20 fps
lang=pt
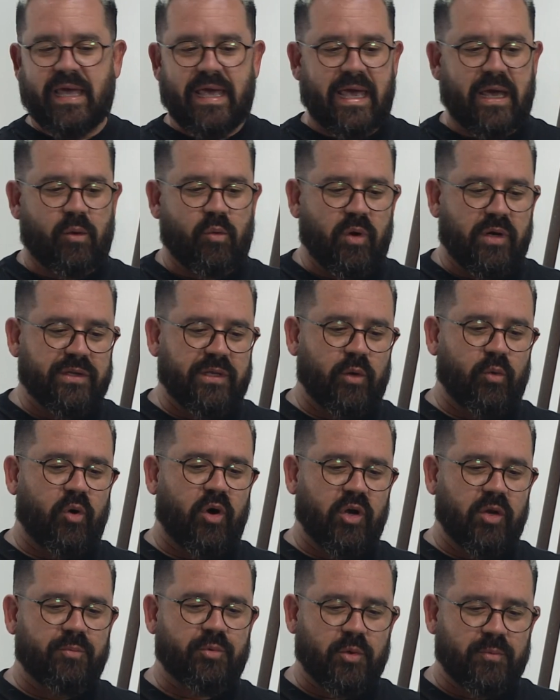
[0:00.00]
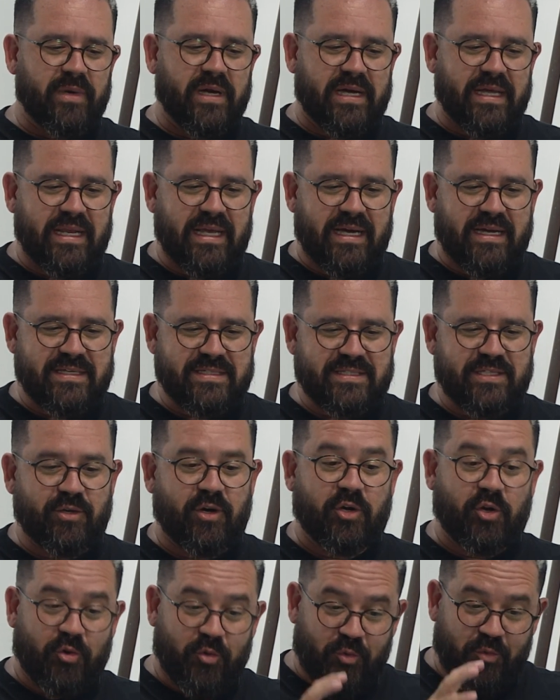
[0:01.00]
É quando eu olho para uma criança e
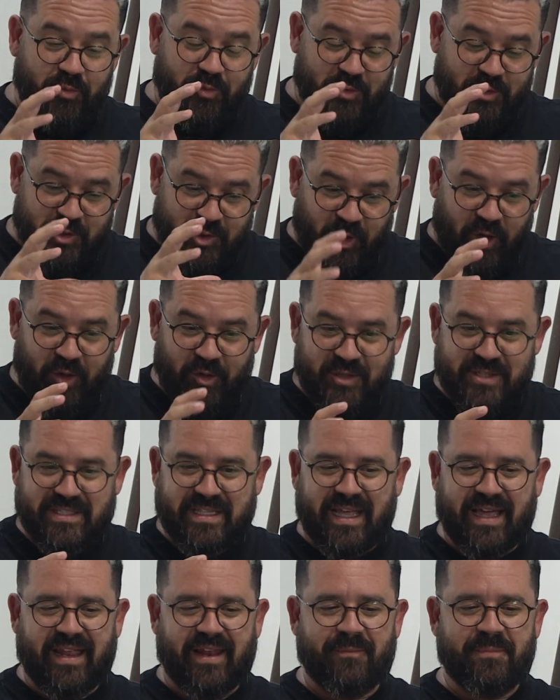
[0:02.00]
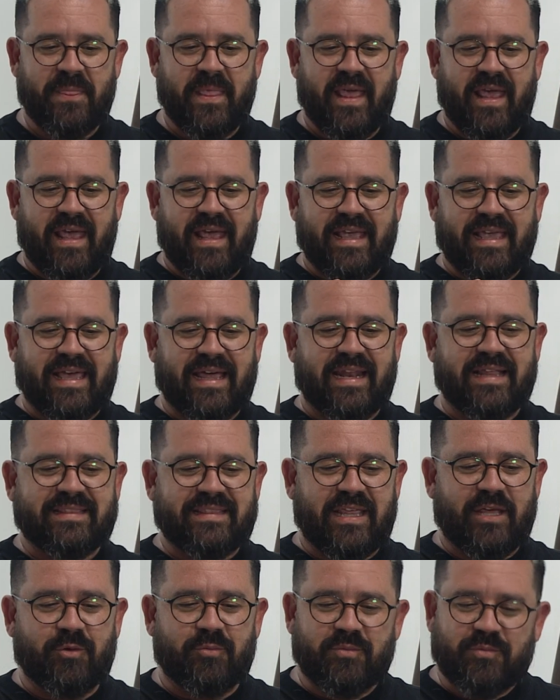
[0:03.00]
olho no, nos olhos dela que ela
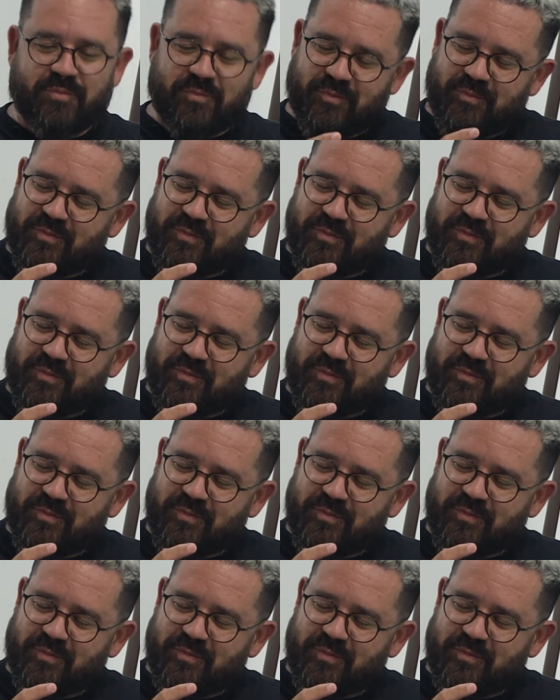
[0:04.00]
tem um,